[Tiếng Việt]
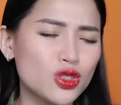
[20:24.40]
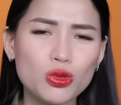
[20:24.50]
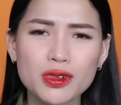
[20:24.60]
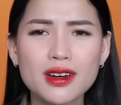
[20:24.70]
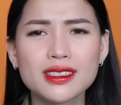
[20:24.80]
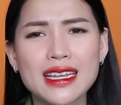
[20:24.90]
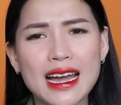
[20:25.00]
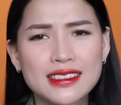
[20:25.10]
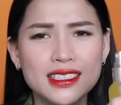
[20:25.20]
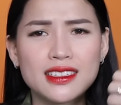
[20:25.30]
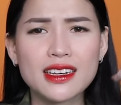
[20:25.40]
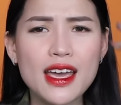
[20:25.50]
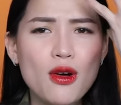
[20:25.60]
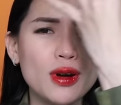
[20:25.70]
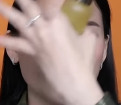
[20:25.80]
sử dụng đơn giản, xịt
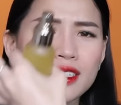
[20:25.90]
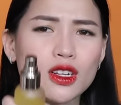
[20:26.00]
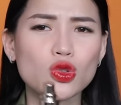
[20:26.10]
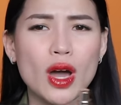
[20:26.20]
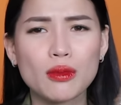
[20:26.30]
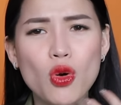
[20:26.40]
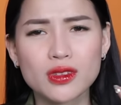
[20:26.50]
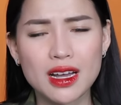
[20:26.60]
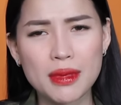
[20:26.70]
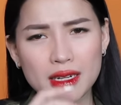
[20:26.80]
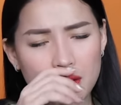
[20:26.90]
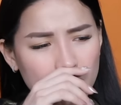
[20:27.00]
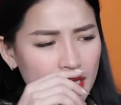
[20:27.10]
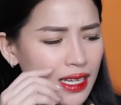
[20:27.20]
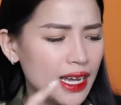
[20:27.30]
đều lên trên toàn bộ da mặt, có
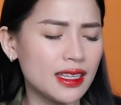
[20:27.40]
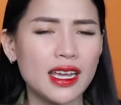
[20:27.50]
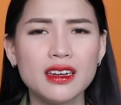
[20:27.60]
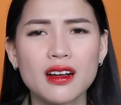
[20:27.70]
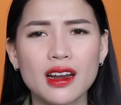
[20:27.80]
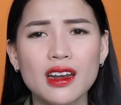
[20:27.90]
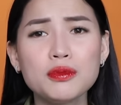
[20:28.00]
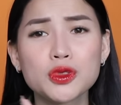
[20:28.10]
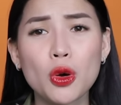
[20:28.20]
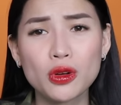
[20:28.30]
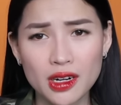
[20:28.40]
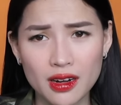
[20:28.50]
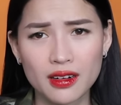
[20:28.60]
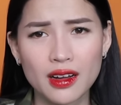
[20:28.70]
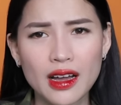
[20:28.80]
thể thay thế được cái lớp
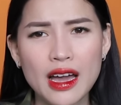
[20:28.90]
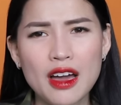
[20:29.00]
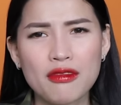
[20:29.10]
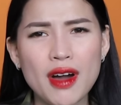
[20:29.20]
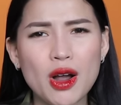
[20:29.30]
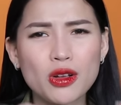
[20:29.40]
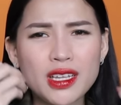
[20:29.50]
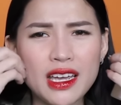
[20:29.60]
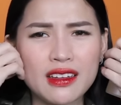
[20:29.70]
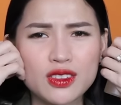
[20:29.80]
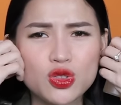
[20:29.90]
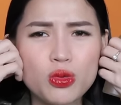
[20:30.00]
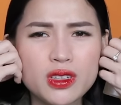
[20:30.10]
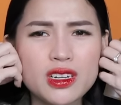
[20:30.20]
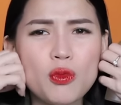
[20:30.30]
toner và có thể
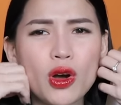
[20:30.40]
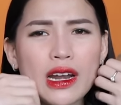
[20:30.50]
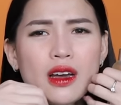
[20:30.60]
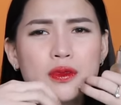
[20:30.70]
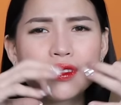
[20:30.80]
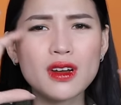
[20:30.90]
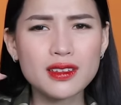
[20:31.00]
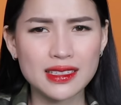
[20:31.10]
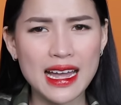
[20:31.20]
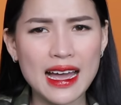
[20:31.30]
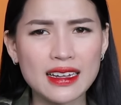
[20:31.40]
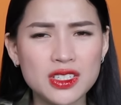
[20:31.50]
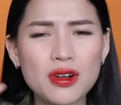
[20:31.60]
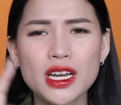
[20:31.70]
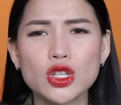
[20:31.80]
dùng như một cái lớp dưỡng da
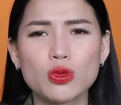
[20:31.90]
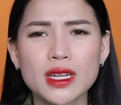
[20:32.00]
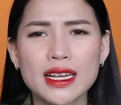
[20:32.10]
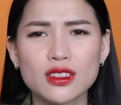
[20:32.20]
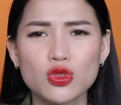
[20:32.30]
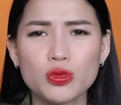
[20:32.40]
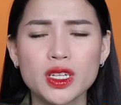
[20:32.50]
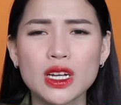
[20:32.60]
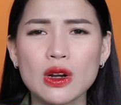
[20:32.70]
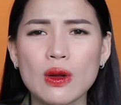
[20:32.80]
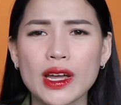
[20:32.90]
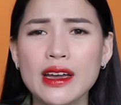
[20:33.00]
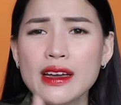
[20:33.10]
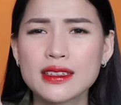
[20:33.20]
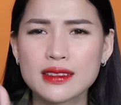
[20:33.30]
trước khi chúng ta sử dụng những cái loại
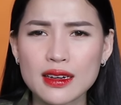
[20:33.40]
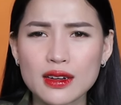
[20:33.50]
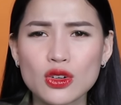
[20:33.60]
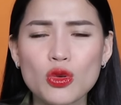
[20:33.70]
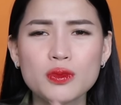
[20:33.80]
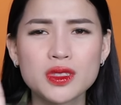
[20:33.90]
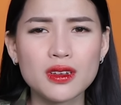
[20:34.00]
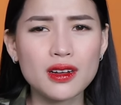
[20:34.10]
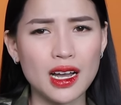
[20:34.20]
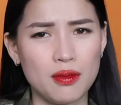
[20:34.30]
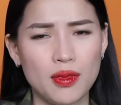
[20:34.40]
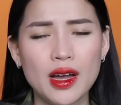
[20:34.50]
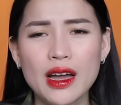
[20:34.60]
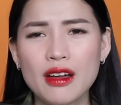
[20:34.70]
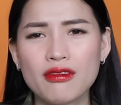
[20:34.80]
serum dưỡng ẩm.
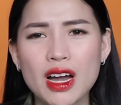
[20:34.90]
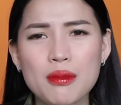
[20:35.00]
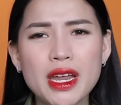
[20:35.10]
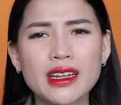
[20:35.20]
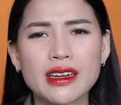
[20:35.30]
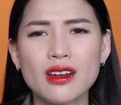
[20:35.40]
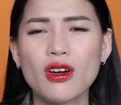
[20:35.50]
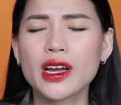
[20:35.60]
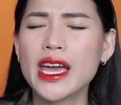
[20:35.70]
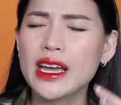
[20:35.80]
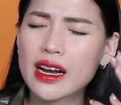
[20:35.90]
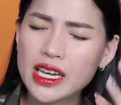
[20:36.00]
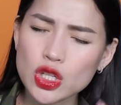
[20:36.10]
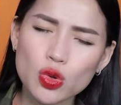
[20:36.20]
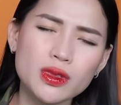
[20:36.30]
Và bên cạnh đó, kể cả
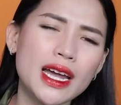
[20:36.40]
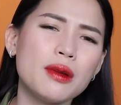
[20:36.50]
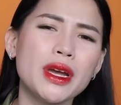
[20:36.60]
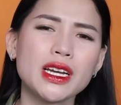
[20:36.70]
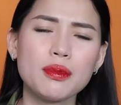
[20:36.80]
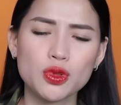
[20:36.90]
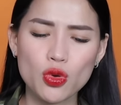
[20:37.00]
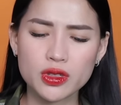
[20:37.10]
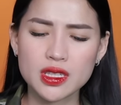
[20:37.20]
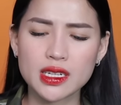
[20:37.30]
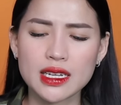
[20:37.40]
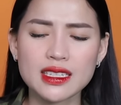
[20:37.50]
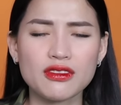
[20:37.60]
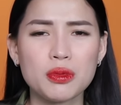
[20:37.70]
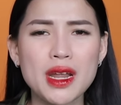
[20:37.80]
khi chúng ta đã make up rồi, xịt cái
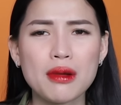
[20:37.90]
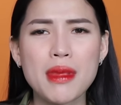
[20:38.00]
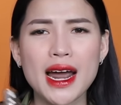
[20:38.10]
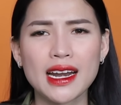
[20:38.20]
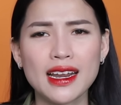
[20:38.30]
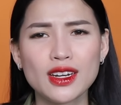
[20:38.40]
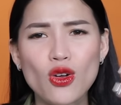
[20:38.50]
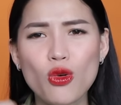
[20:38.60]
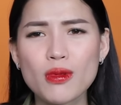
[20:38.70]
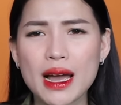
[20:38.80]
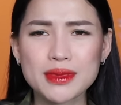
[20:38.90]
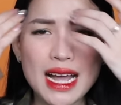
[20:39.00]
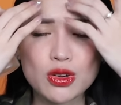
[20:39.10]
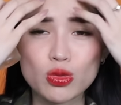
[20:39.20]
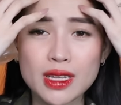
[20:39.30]
sản phẩm đàn ba này lên nó cũng làm
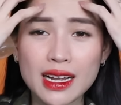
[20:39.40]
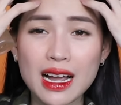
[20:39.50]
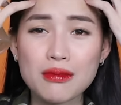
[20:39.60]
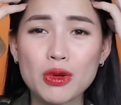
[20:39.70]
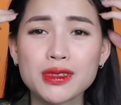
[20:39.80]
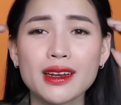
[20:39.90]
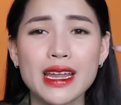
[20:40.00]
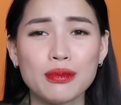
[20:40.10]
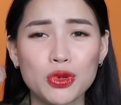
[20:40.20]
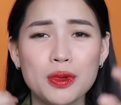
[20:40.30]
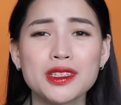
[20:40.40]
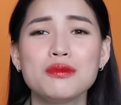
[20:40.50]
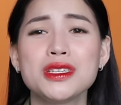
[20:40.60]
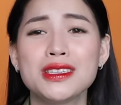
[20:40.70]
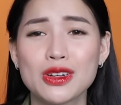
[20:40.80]
da của chúng ta căng bóng rất là đẹp. Thôi bây
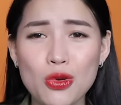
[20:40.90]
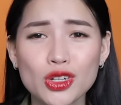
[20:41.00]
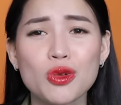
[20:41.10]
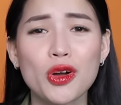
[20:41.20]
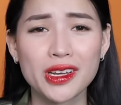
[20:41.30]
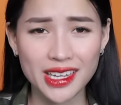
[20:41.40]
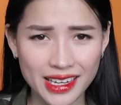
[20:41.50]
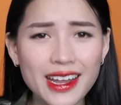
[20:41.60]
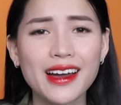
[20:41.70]
giờ mình xịt luôn cho mọi người thấy